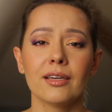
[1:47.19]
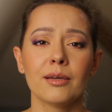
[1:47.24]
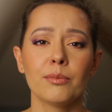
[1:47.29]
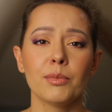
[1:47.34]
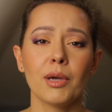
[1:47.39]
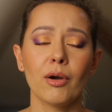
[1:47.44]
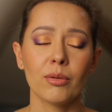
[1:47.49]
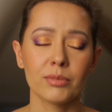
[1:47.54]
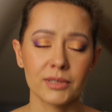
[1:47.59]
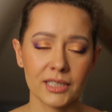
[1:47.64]
Y,
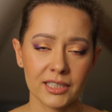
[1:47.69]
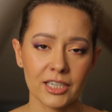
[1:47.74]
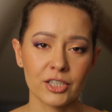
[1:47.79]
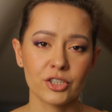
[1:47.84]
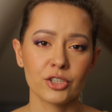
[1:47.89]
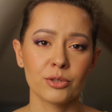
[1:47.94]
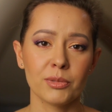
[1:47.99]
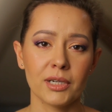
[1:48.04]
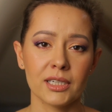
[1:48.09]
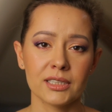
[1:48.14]
miałam za
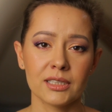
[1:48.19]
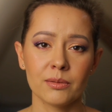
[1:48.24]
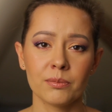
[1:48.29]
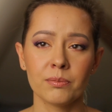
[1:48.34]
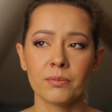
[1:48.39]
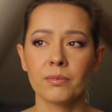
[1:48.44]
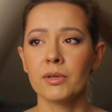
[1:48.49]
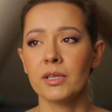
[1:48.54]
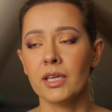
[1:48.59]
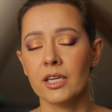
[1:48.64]
każdym razem
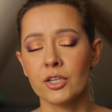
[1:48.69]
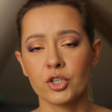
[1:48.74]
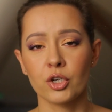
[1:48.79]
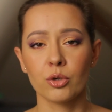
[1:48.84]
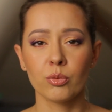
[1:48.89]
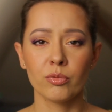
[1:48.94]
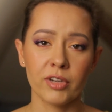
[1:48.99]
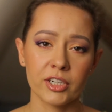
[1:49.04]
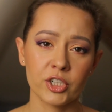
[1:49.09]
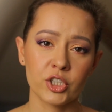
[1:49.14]
mniejsze
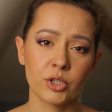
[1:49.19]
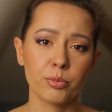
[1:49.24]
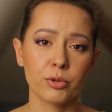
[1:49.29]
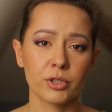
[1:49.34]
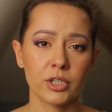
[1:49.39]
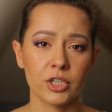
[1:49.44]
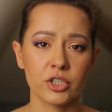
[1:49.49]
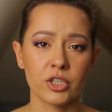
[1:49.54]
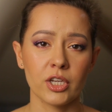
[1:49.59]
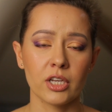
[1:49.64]
lub większe
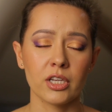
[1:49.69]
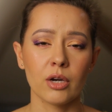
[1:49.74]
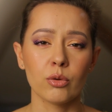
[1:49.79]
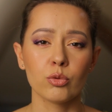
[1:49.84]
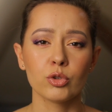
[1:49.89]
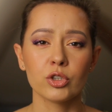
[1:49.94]
podrażnienia.